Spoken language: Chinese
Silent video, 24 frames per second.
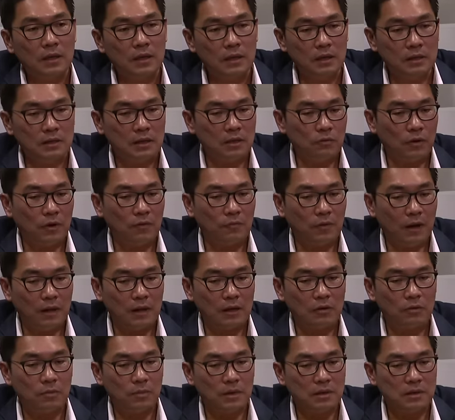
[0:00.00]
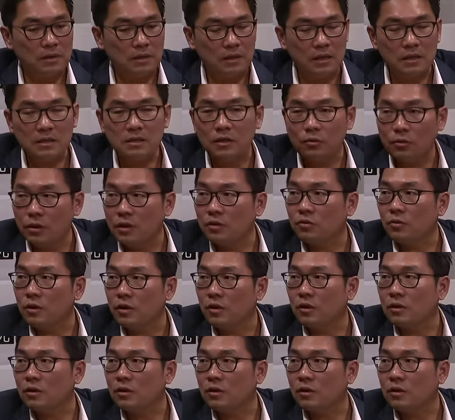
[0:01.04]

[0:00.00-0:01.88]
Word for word: 已经违反了我们整个社会对